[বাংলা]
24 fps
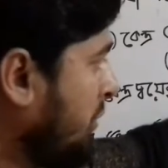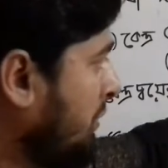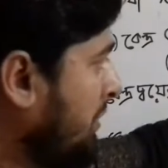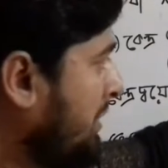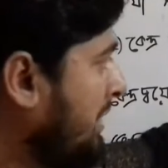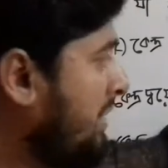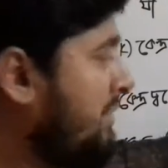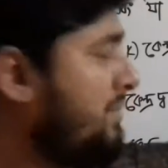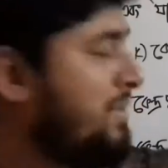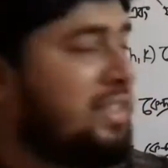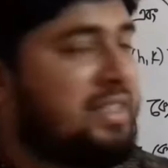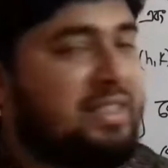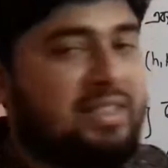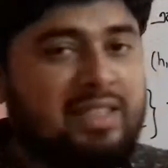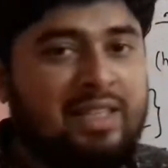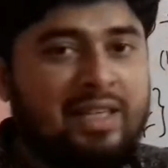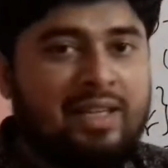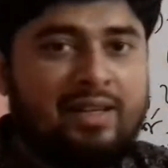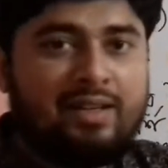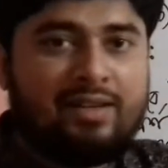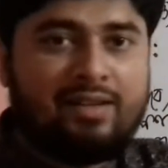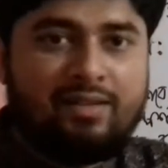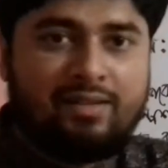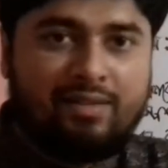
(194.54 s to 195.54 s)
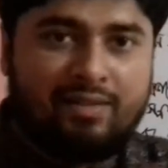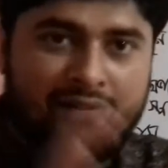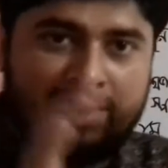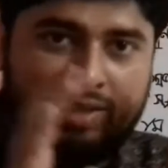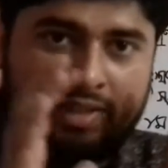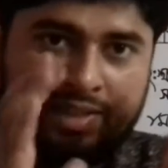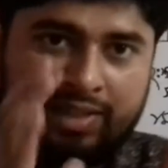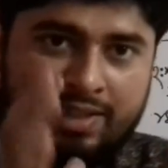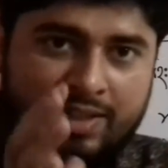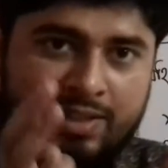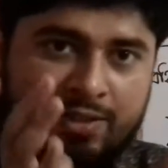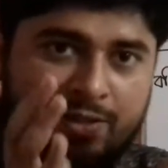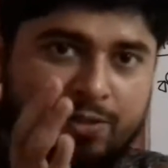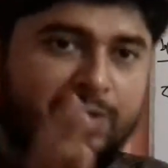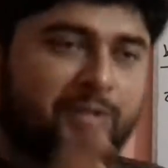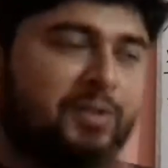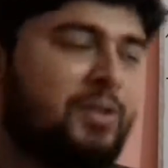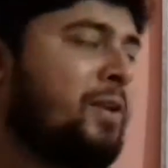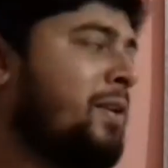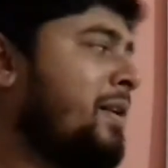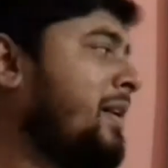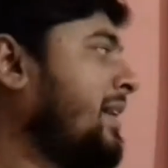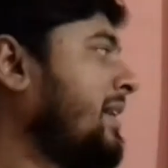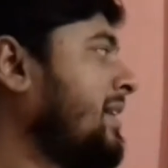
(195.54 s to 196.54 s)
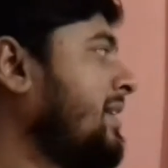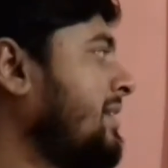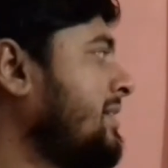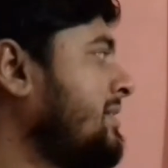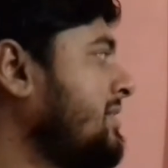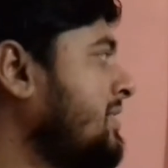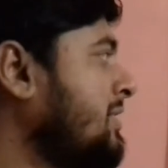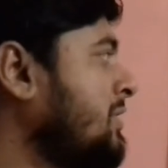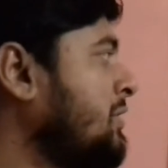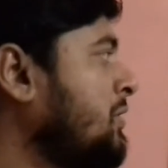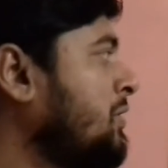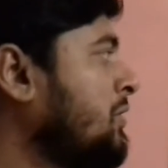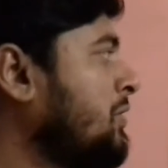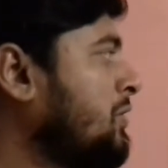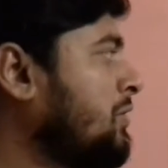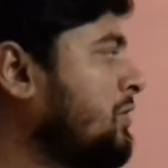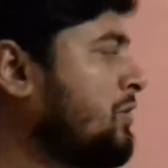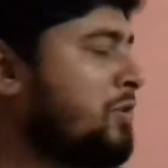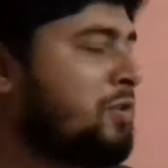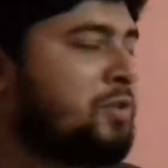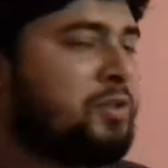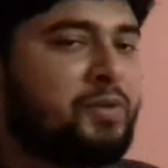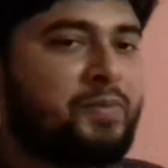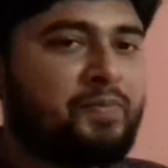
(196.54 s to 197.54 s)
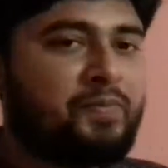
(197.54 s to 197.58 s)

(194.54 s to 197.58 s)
দুটি বৃত্তের কেন্দ্রদ্বয়ের যে দূরত্ব